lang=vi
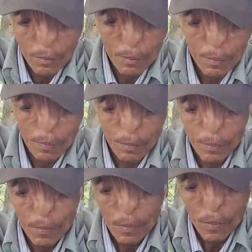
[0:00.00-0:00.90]
à, sao
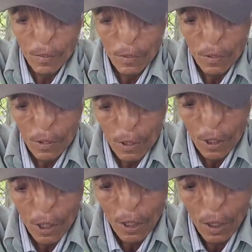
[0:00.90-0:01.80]
vợ con anh sao
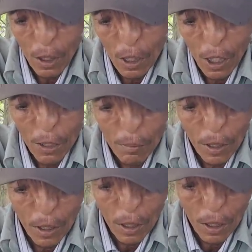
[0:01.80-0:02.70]
thì nó thấy
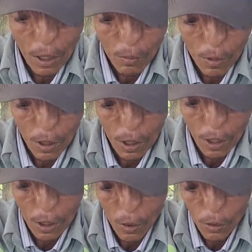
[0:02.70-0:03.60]
mà nó không có
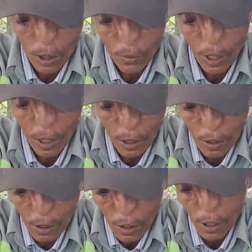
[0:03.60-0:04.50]
tiền đủ chi phà
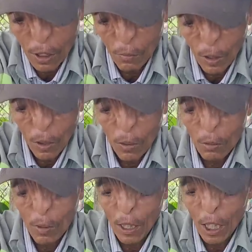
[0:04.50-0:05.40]
nó lên thành phố
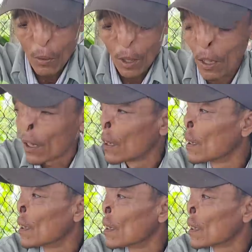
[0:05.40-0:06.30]
nó màng lao hoài
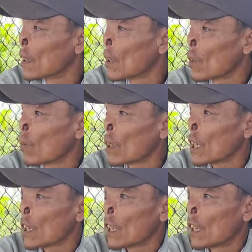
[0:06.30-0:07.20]
rồi nó cũng có
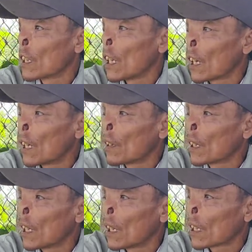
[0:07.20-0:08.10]
gia đình khác rồi
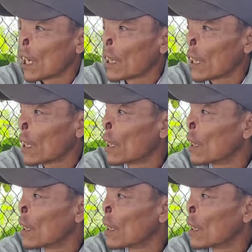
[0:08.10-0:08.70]
thôi giờ hơi kệ đi